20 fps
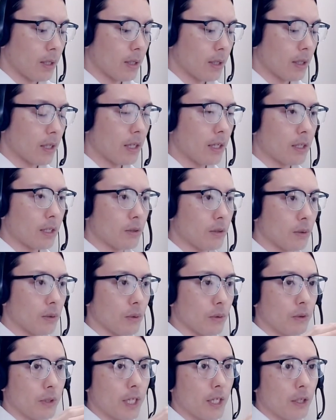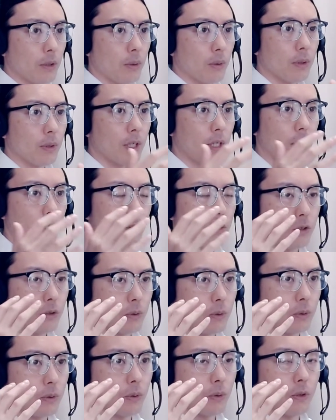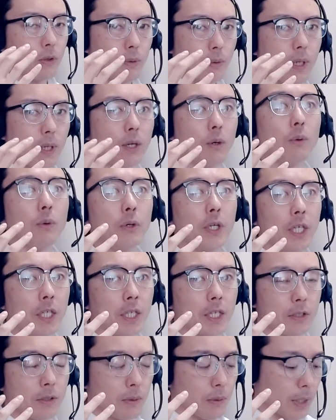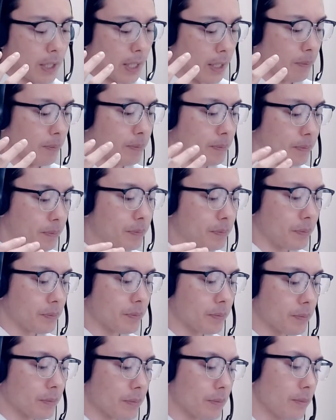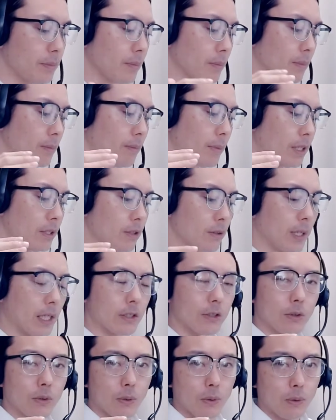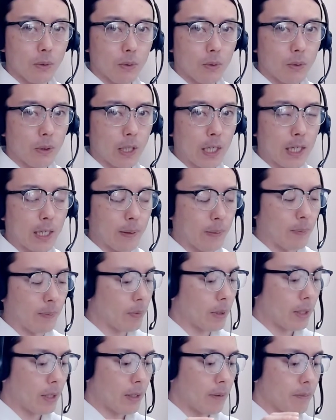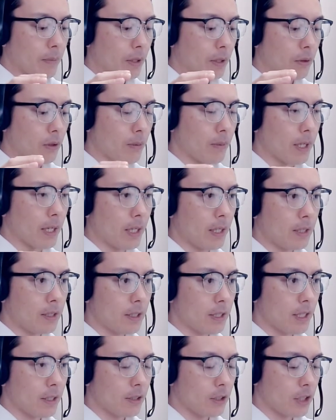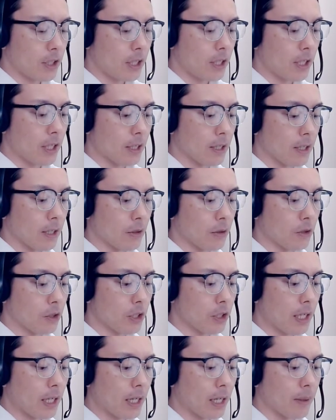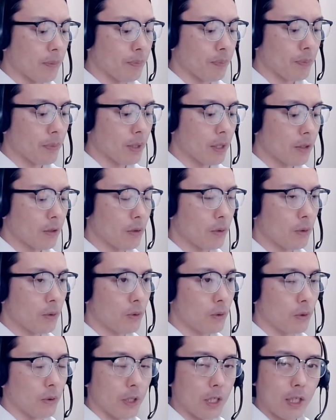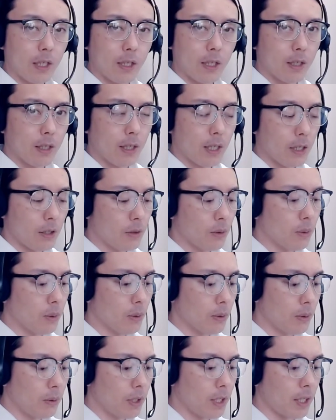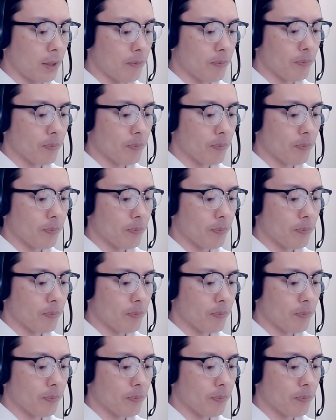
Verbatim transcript: ただ、その受け取っている情報量は多いんですよね。まずはその子が例えば エイチエスシー だったとしたら、その子の言っていることに、